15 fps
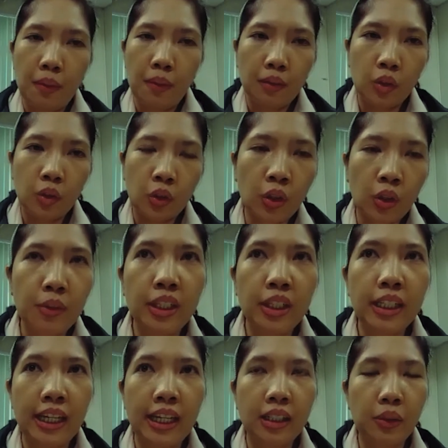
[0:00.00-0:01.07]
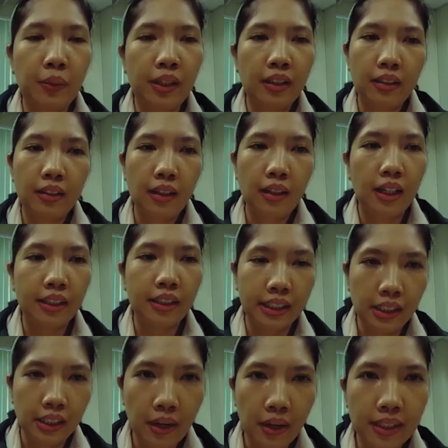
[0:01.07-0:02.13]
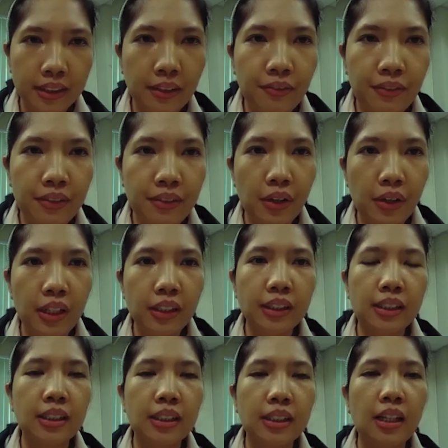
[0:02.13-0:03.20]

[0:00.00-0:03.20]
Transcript: communicate with uh, DOST Volks